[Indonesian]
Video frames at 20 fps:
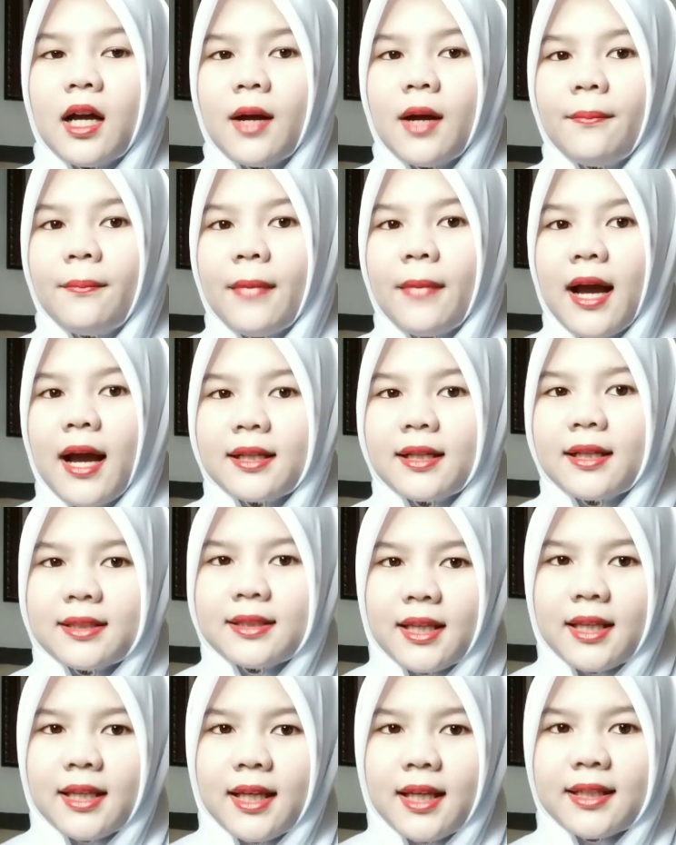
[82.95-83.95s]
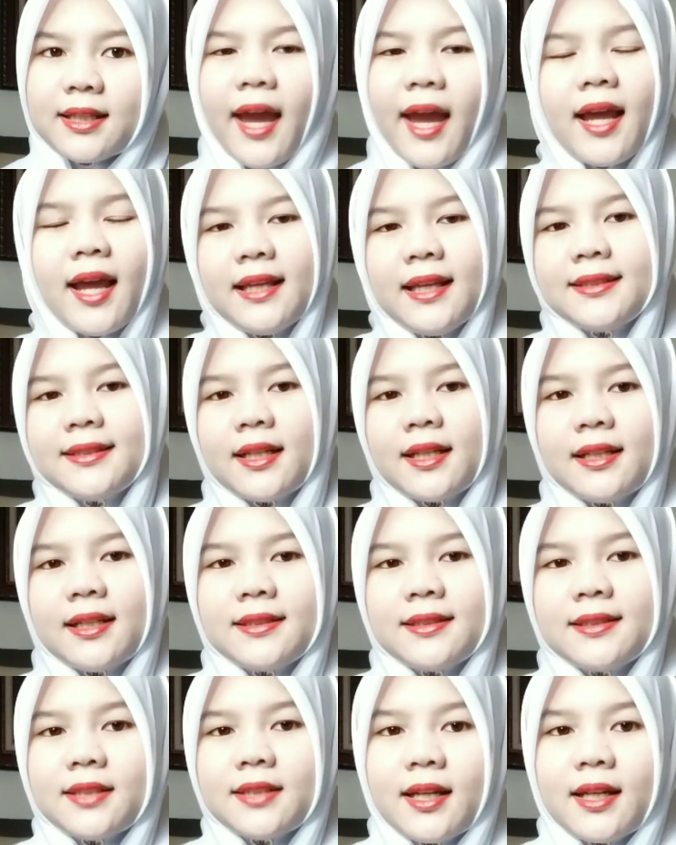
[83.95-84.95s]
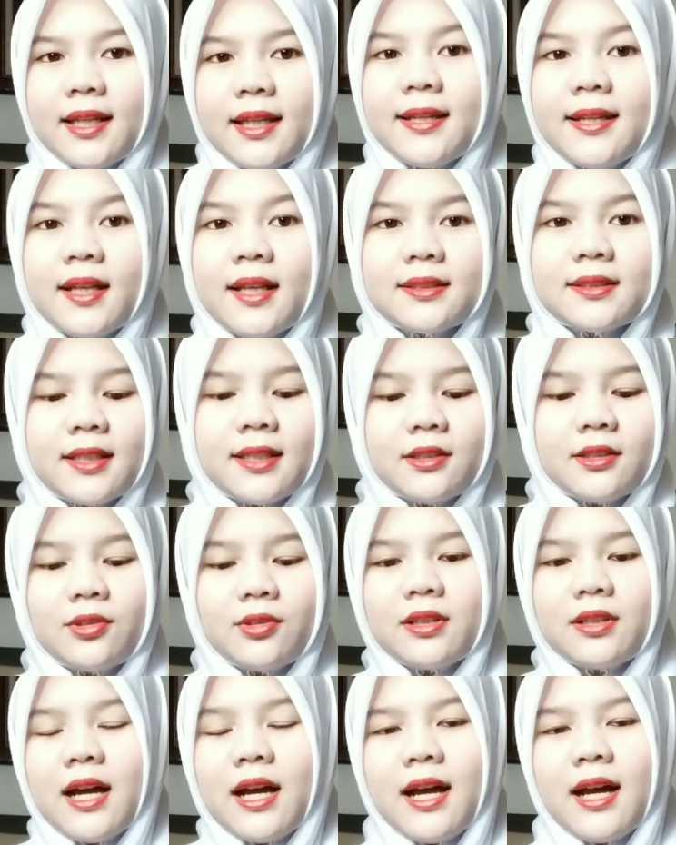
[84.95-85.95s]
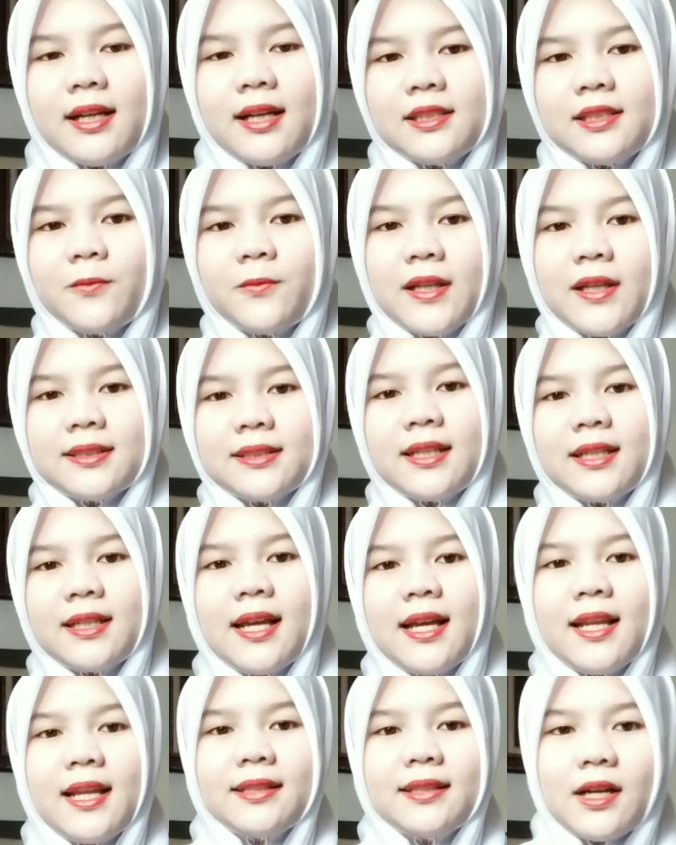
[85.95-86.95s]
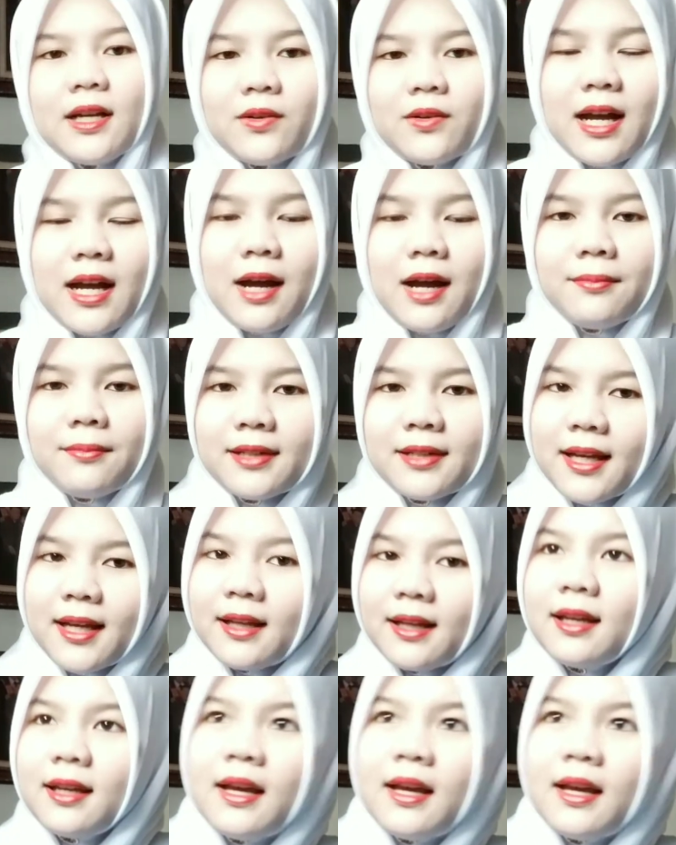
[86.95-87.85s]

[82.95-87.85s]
makin kayak licat-licat, lides gitu guys pasti kalian tahu kan dia